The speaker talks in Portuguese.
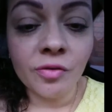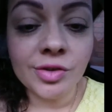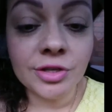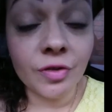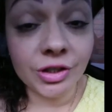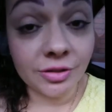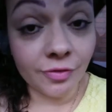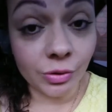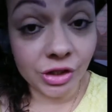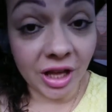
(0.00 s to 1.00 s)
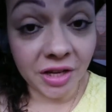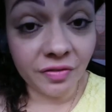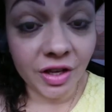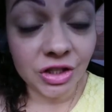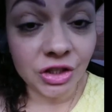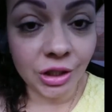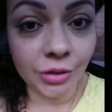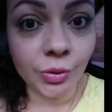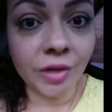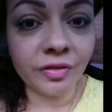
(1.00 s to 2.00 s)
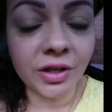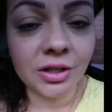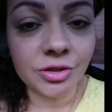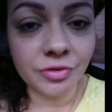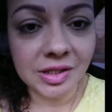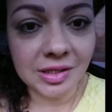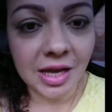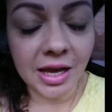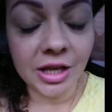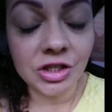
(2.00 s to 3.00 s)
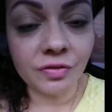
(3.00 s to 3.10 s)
Vocês vão, vão estar investindo na vida de vocês,